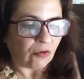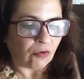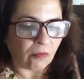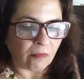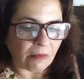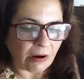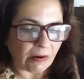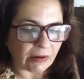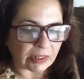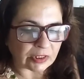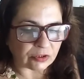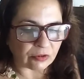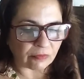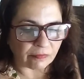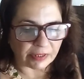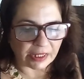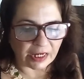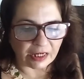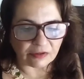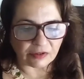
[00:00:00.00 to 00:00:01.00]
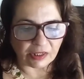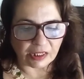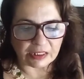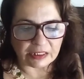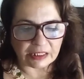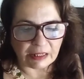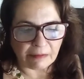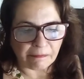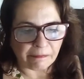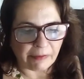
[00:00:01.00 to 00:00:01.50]
O mal-assombrado que
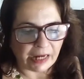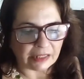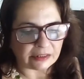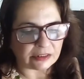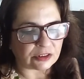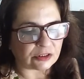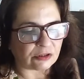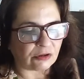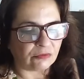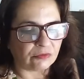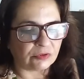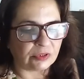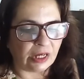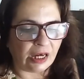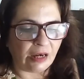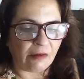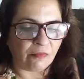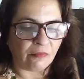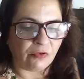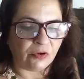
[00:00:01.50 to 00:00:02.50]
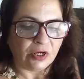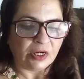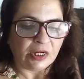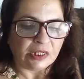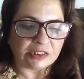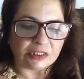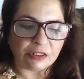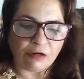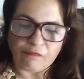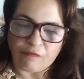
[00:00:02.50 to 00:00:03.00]
tinha partes com o demo,
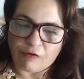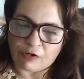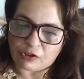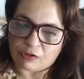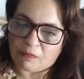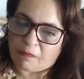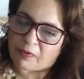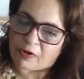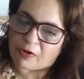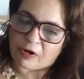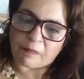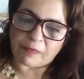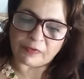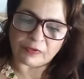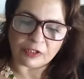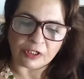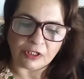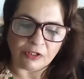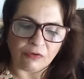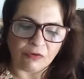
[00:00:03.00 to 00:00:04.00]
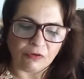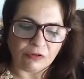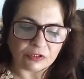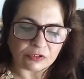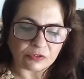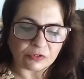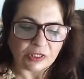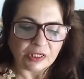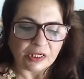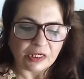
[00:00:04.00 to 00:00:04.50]
se não fosse o próprio
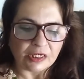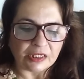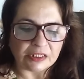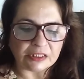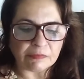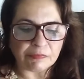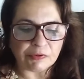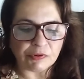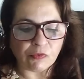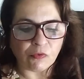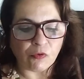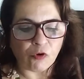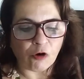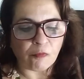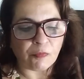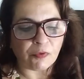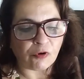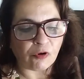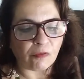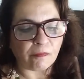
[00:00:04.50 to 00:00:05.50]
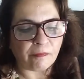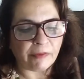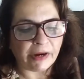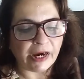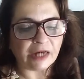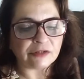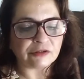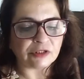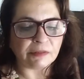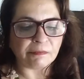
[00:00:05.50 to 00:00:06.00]
tinhoso, exibia um corpo
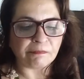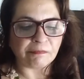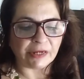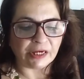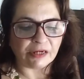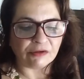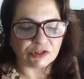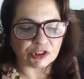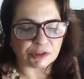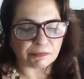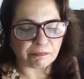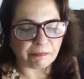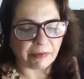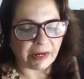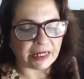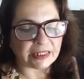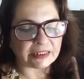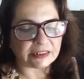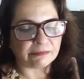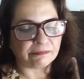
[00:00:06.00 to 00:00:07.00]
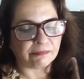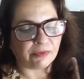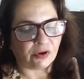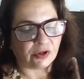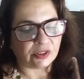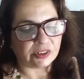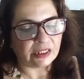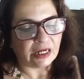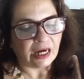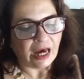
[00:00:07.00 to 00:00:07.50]
coberto de pelos, pés de
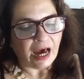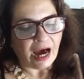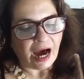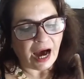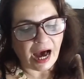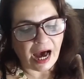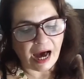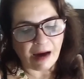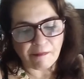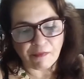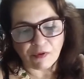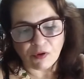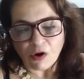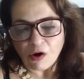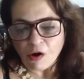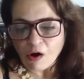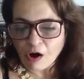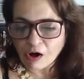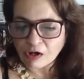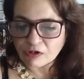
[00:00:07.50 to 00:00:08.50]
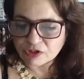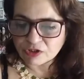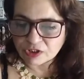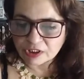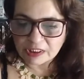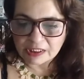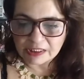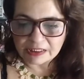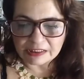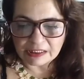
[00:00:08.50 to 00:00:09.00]
bode, rabo, olhos de
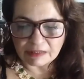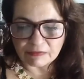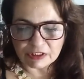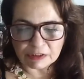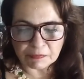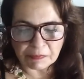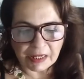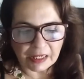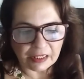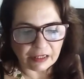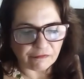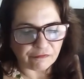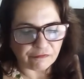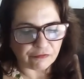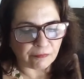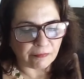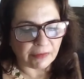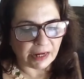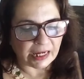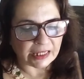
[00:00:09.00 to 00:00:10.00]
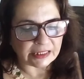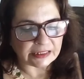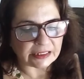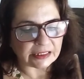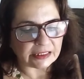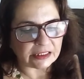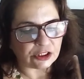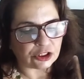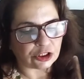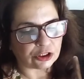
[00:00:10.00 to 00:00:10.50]
tição e expelia
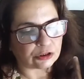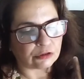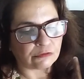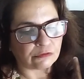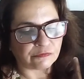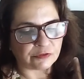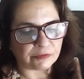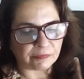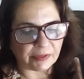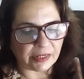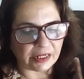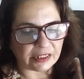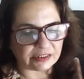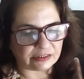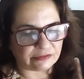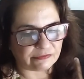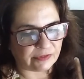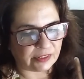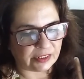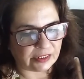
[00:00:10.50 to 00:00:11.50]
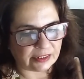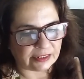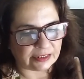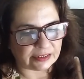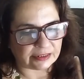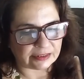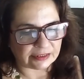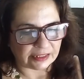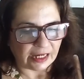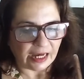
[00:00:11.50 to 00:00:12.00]
fumaça de enxofre pelas
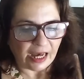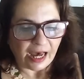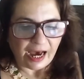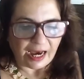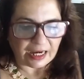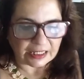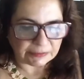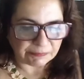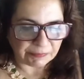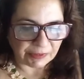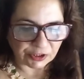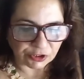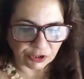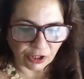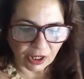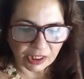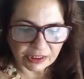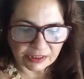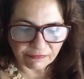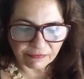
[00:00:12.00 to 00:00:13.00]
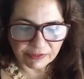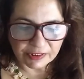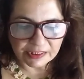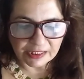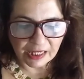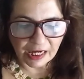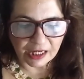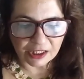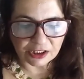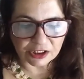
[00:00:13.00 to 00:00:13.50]
ventas. A espantosa
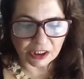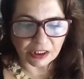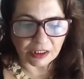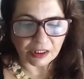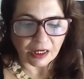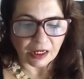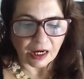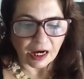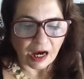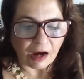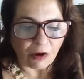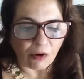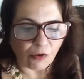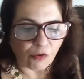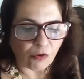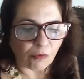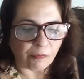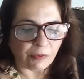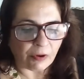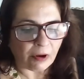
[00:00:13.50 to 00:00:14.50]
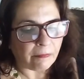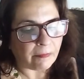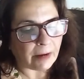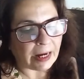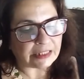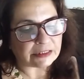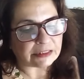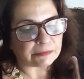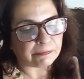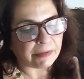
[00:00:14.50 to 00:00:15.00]
visagem ocupou
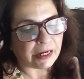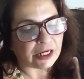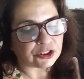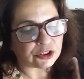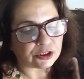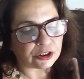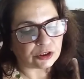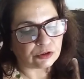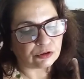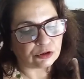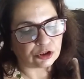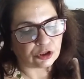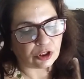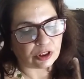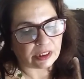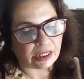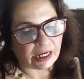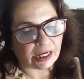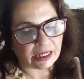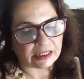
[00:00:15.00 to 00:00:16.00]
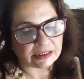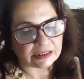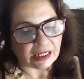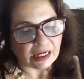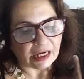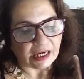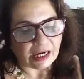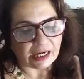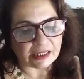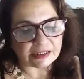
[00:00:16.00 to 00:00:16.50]
as páginas dos jornais,
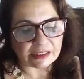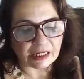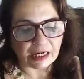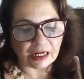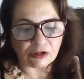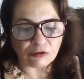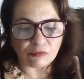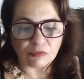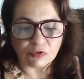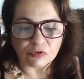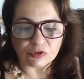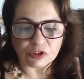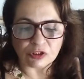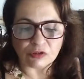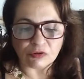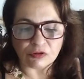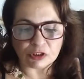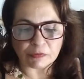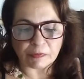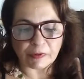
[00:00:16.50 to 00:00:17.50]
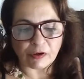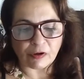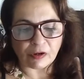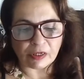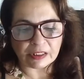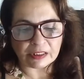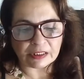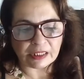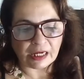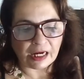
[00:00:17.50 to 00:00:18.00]
atraiu multidões para o
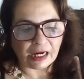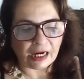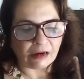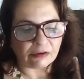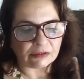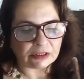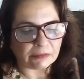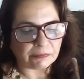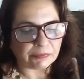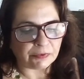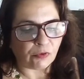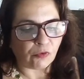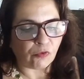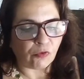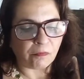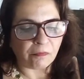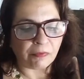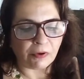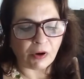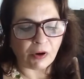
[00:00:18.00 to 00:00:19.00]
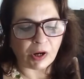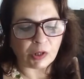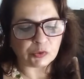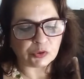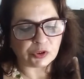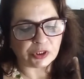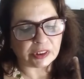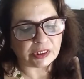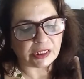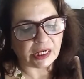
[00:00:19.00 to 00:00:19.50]
Olinda Alta, preocupou
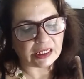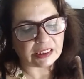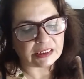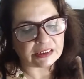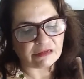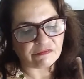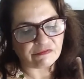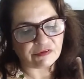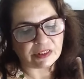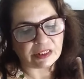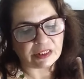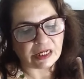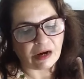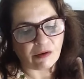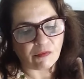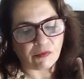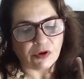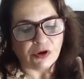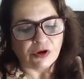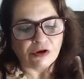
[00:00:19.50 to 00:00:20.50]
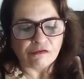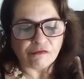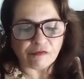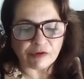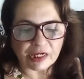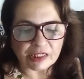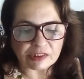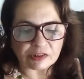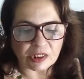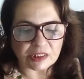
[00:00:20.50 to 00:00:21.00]
autoridades e, afinal,
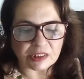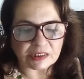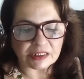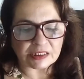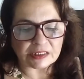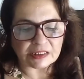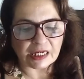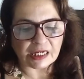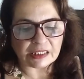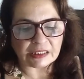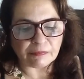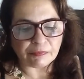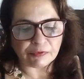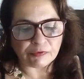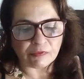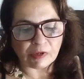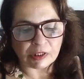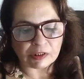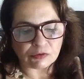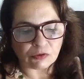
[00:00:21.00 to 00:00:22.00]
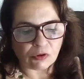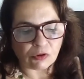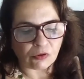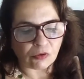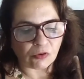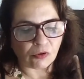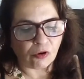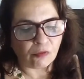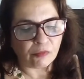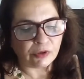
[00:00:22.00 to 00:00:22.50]
foi exorcizada por um ator
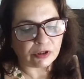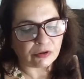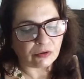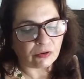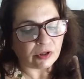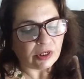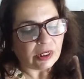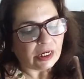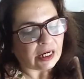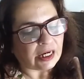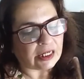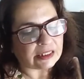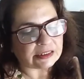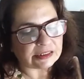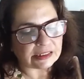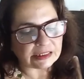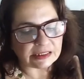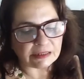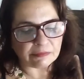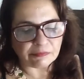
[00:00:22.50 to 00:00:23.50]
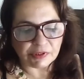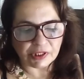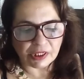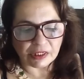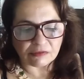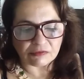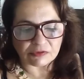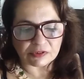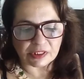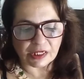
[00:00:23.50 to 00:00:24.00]
cômico que se
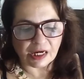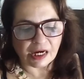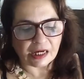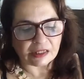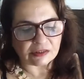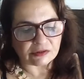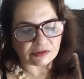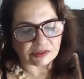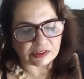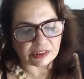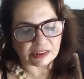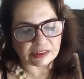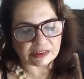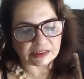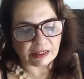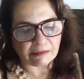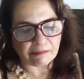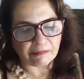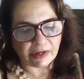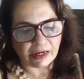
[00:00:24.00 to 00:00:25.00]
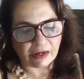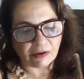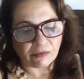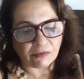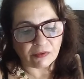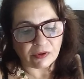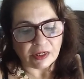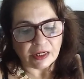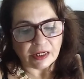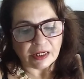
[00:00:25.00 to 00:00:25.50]
exibia no Teatro Santa
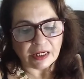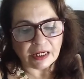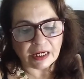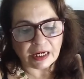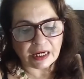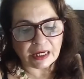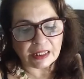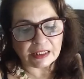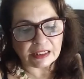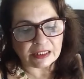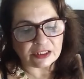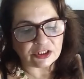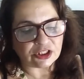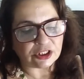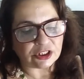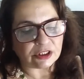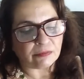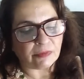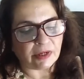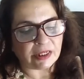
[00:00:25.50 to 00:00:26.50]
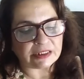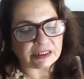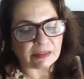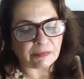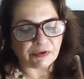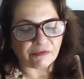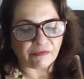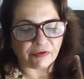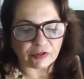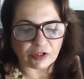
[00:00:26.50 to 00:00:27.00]
Isabel e que inteligentemente se
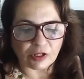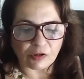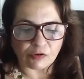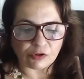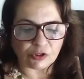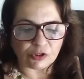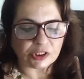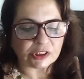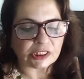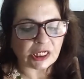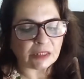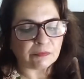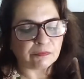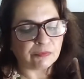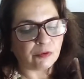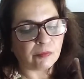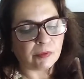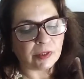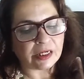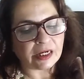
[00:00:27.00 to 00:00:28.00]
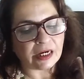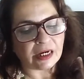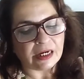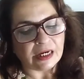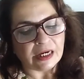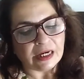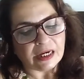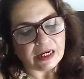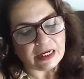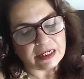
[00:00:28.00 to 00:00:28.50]
aproveitou da curiosidade pública
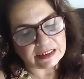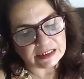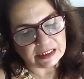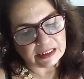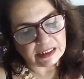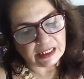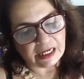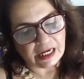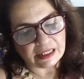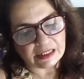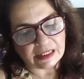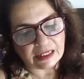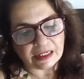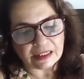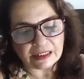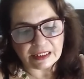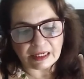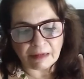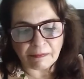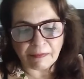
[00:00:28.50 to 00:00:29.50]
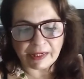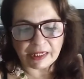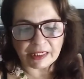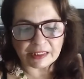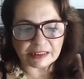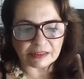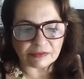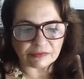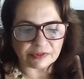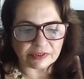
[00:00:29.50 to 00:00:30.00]
excitada e
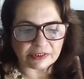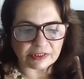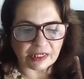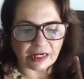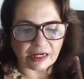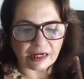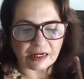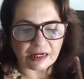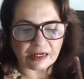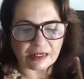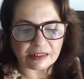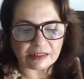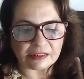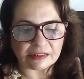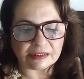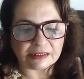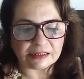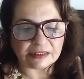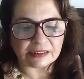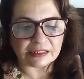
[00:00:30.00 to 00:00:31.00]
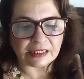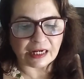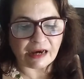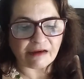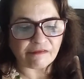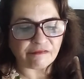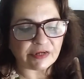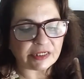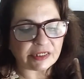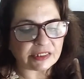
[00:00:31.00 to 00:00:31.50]
apareceu tra
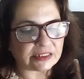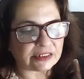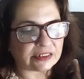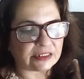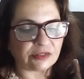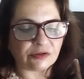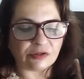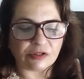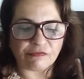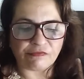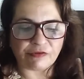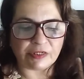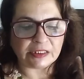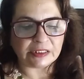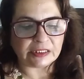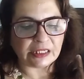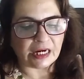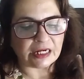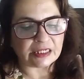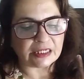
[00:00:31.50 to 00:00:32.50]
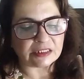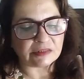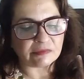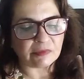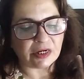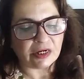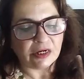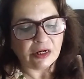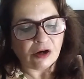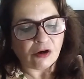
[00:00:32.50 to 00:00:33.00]
travestido de
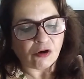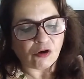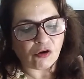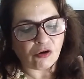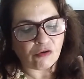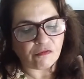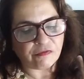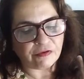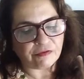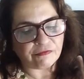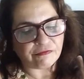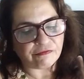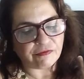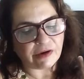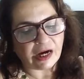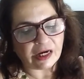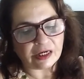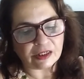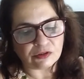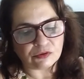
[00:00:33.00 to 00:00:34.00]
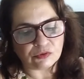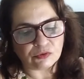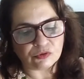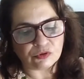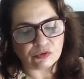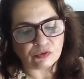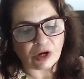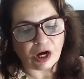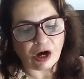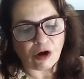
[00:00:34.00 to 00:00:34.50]
fantasma, com fanfarra e
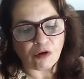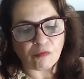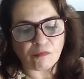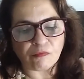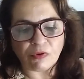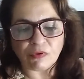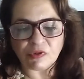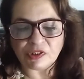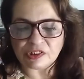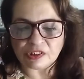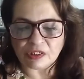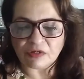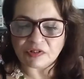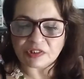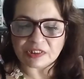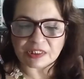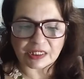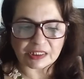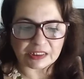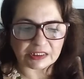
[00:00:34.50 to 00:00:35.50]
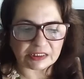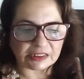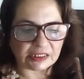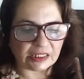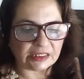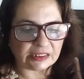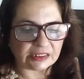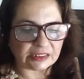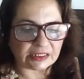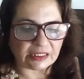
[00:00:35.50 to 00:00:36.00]
tudo, ao bom estilo
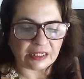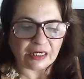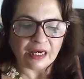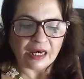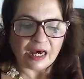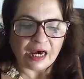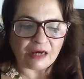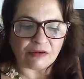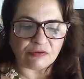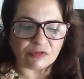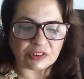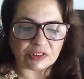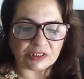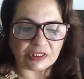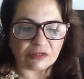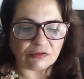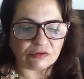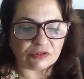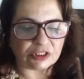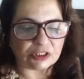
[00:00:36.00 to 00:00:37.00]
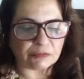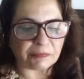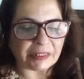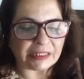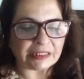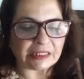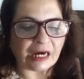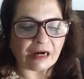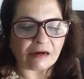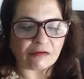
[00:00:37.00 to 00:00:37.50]
circense, anunciando os
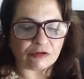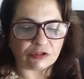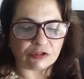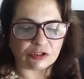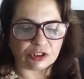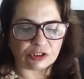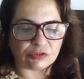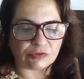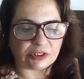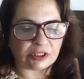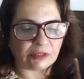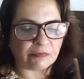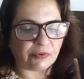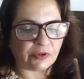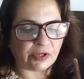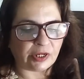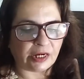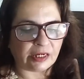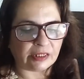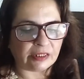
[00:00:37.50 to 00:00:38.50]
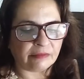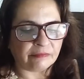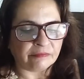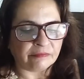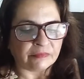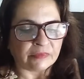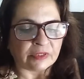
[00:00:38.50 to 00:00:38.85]
espetáculos de sua temporada.